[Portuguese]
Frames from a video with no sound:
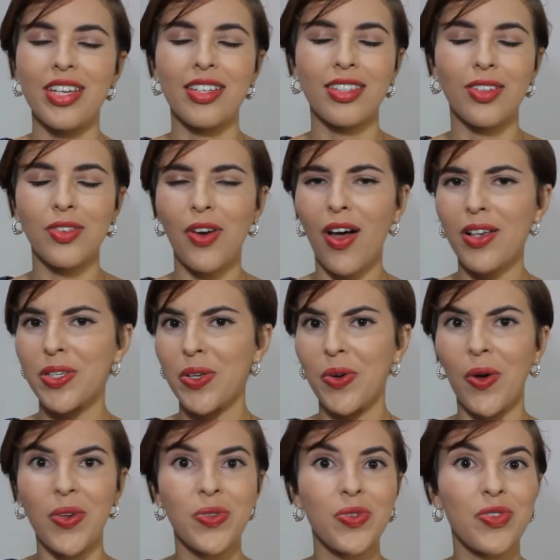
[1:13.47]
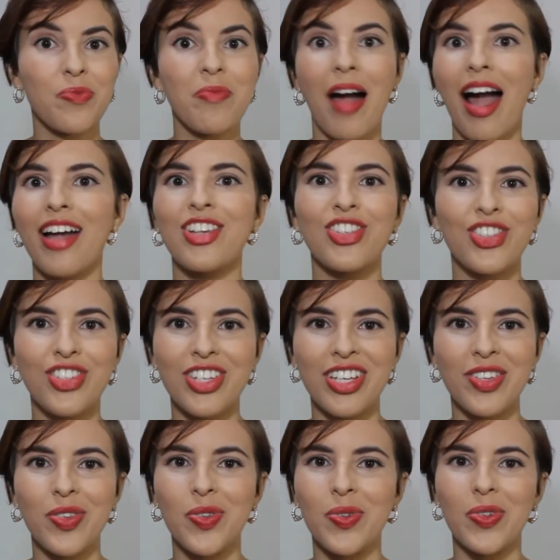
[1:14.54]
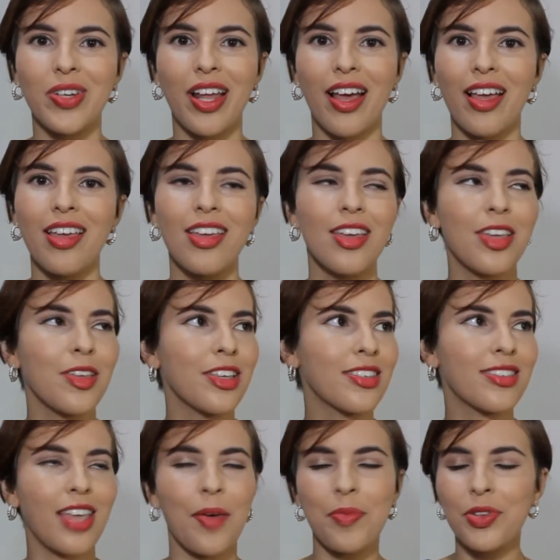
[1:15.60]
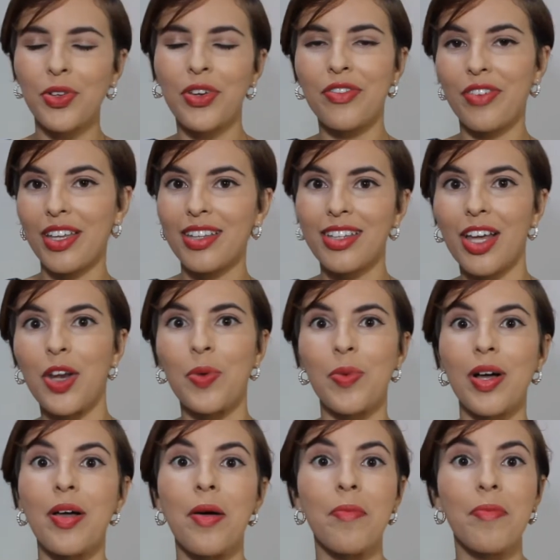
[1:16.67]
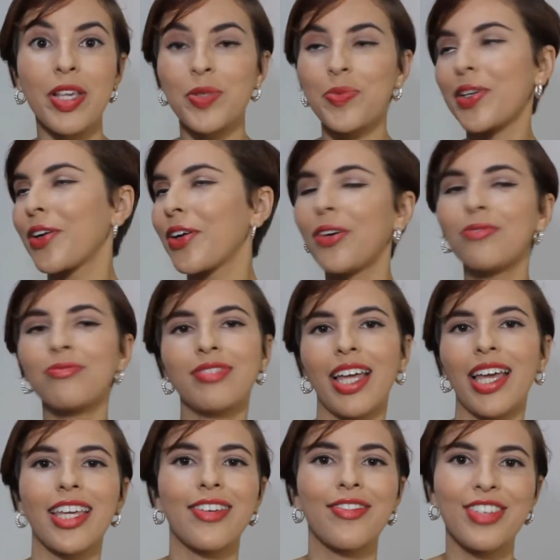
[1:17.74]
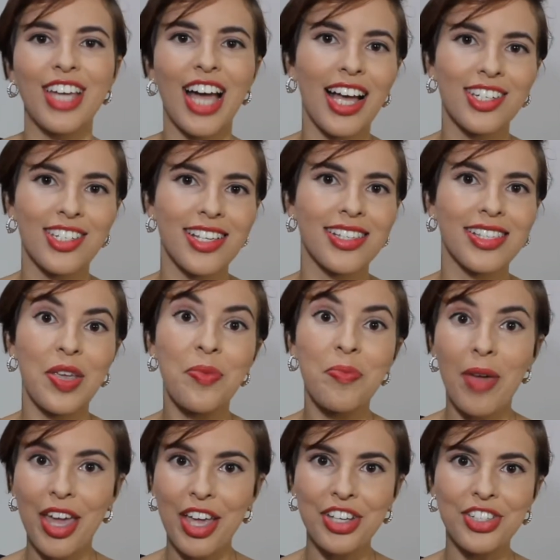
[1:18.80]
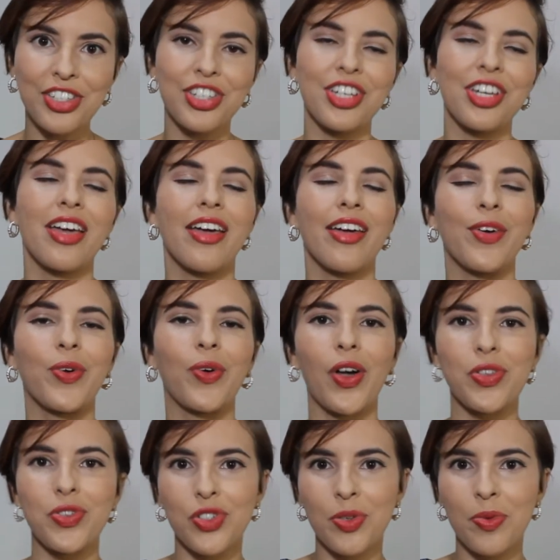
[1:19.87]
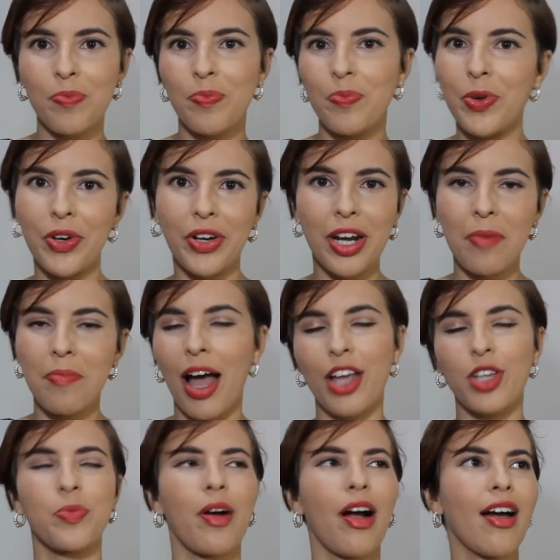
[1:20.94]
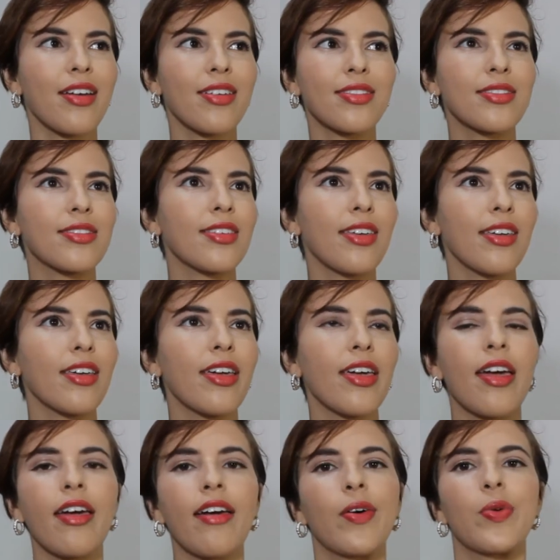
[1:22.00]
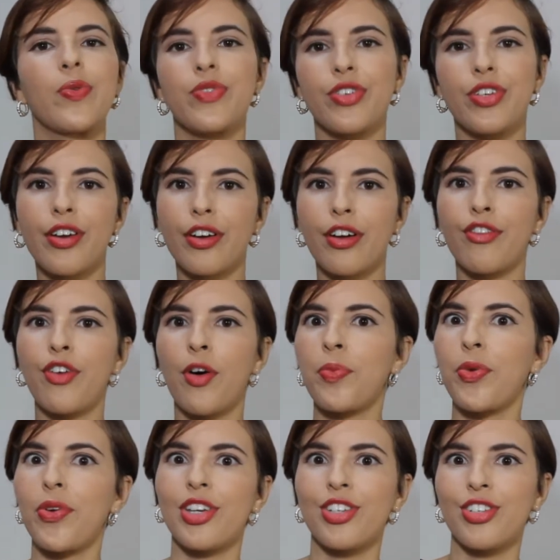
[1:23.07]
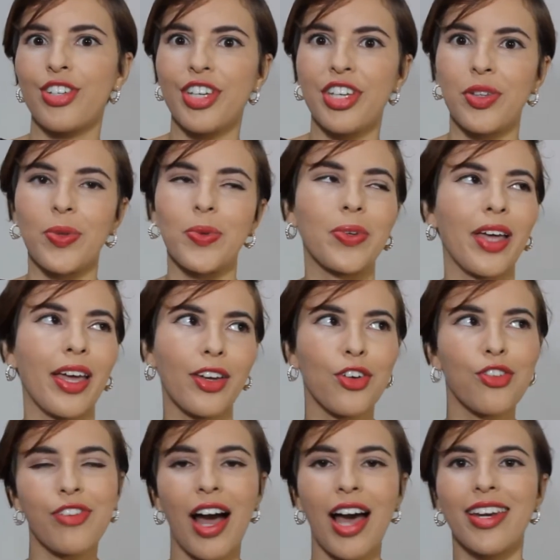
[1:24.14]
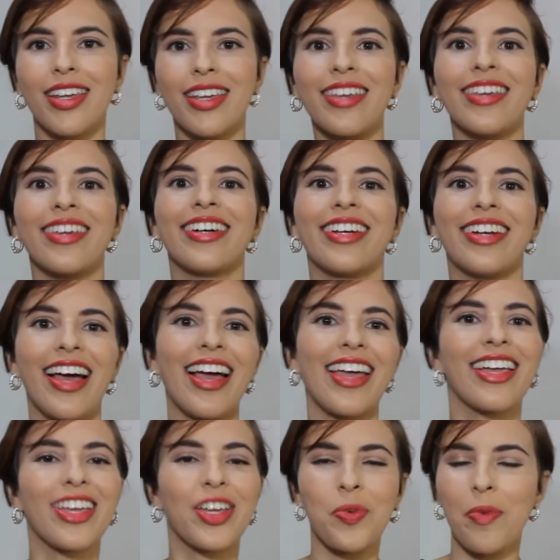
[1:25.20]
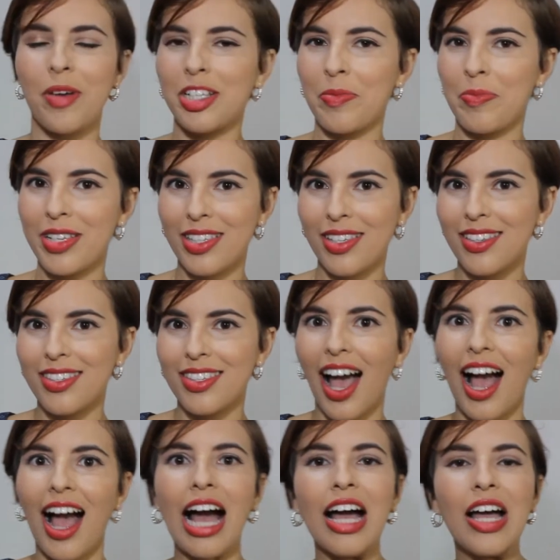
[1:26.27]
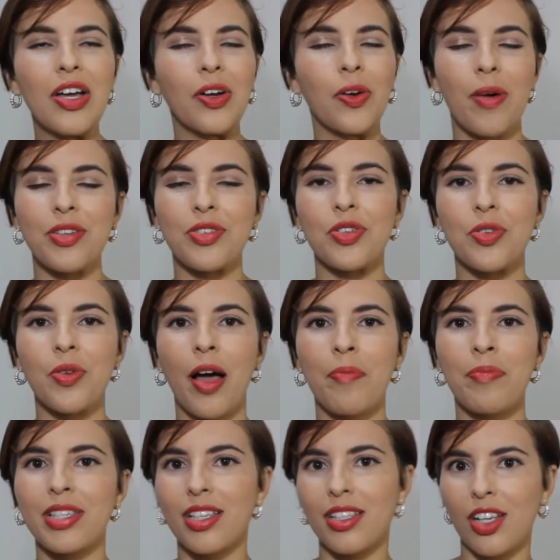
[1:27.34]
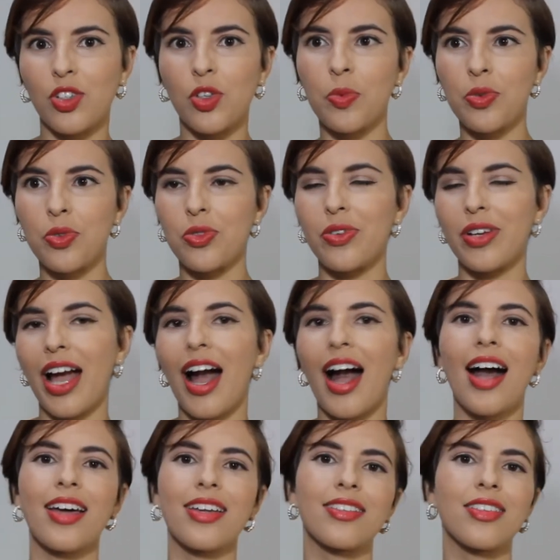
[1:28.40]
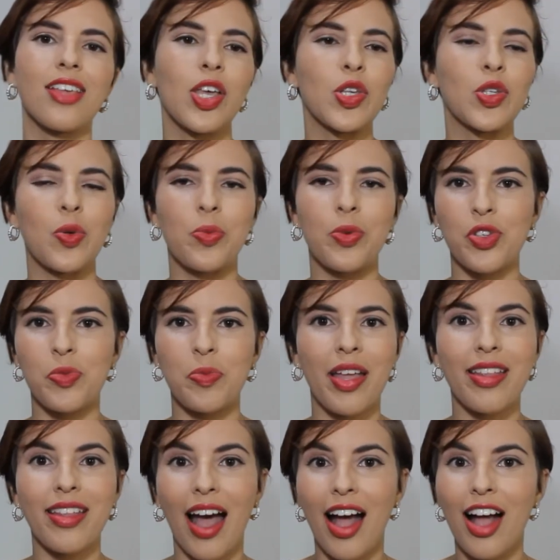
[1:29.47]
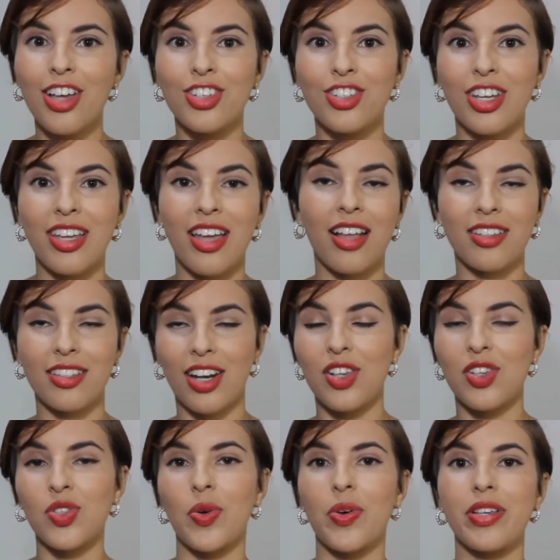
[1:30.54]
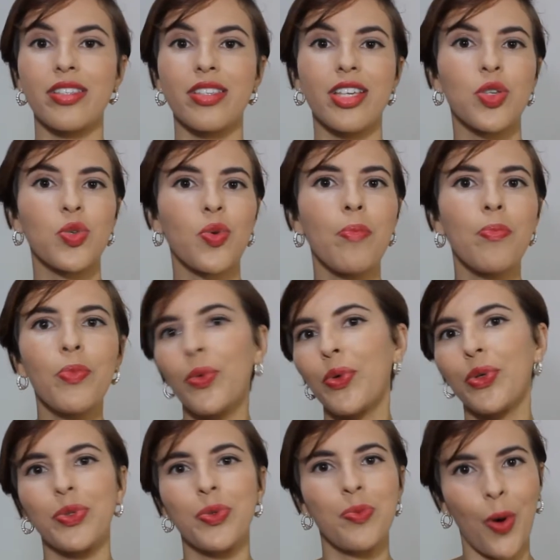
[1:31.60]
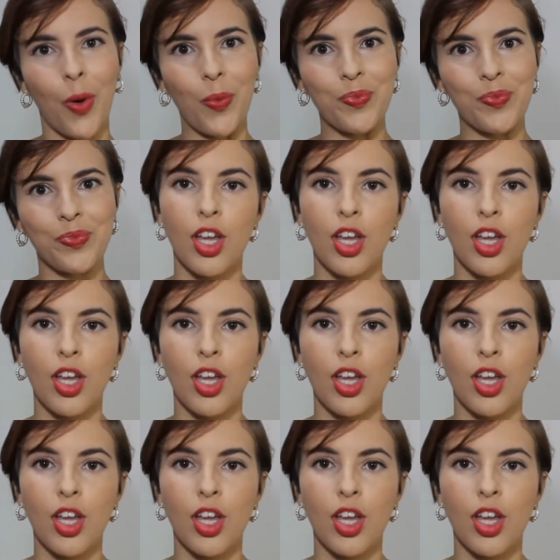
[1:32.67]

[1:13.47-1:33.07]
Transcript: Então, nossa, eu gosto demais disso, né? E sempre estou inventando uma, mesmo que eu não tenha viagens em mente, eu gosto de programar, tipo, ai, ah, se um dia que eu for pro Egito, o que que eu faria, né? E aí começa a pesquisar comece a pesquisar sobre os lugares, sobre hospedagem, atrações, e isso é muito bom.